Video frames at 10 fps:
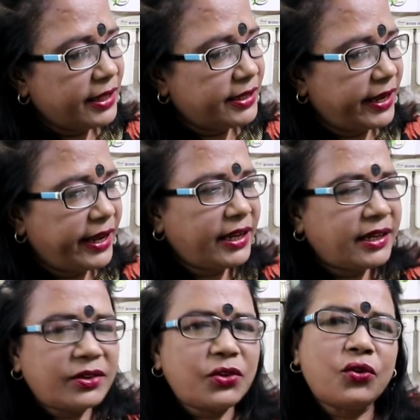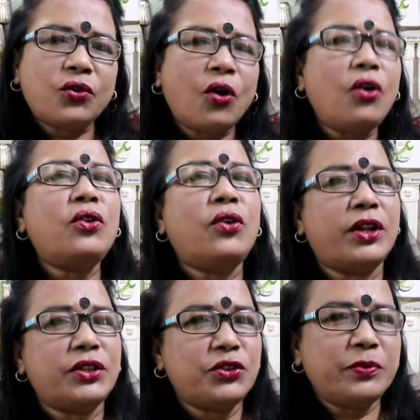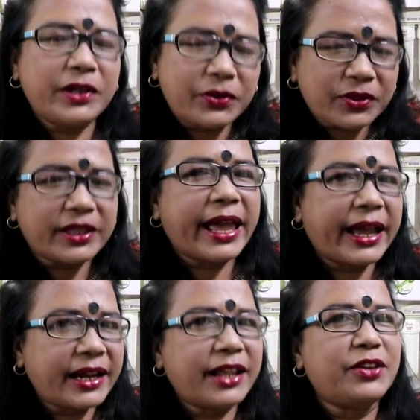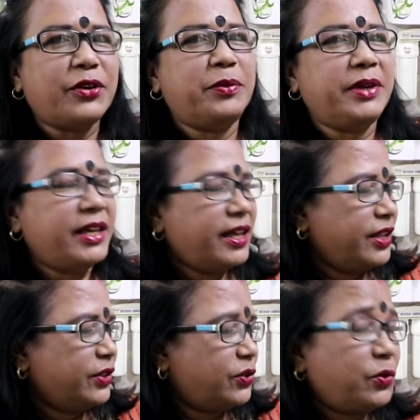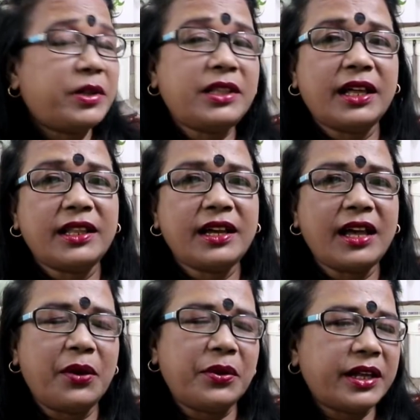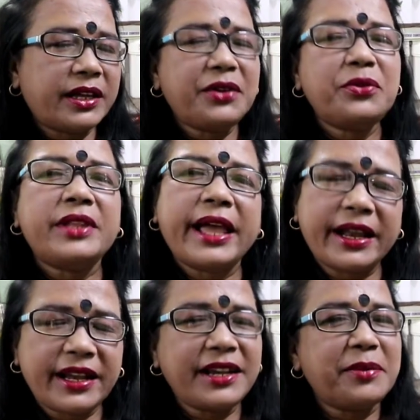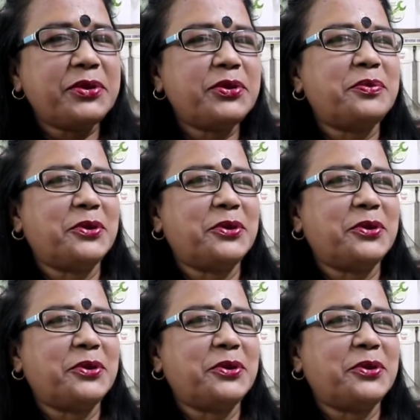যে এটা একটু রং করার জন্য একটু দেখনাই হবে তোমার দাদা খাওয়ার আগে একটু দেখনাইটা ভীষণ